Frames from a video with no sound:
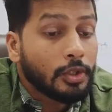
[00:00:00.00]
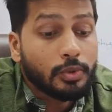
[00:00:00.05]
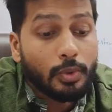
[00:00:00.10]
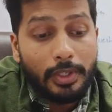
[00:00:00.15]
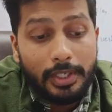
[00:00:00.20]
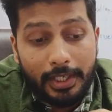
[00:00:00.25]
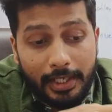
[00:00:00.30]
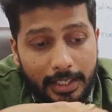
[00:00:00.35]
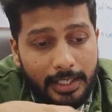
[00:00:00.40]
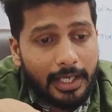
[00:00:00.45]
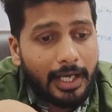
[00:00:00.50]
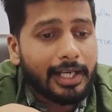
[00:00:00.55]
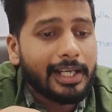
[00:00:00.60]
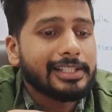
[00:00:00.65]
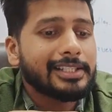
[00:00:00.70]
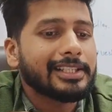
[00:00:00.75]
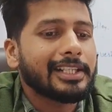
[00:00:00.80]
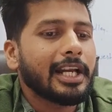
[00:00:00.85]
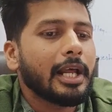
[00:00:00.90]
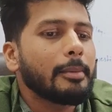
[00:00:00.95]
तो इंडिया का
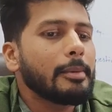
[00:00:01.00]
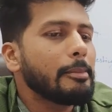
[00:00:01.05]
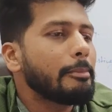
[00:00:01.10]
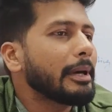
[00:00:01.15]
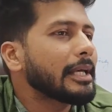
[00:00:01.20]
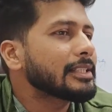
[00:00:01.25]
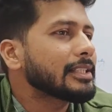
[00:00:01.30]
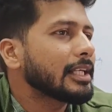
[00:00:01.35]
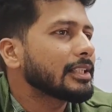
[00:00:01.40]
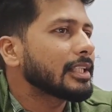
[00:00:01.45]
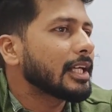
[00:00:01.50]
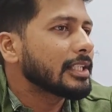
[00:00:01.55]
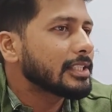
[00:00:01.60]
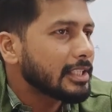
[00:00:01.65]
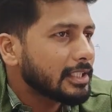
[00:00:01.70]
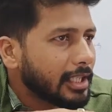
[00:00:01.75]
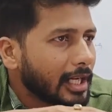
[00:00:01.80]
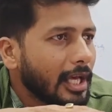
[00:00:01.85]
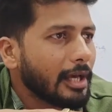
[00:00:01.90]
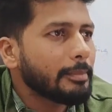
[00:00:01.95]
जितना भी पैसा था
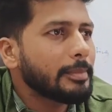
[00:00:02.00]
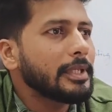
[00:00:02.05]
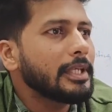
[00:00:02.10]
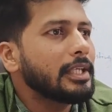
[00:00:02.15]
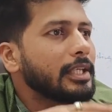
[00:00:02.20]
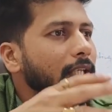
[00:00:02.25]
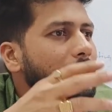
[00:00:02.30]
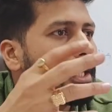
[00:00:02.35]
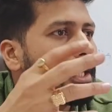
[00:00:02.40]
जितना भी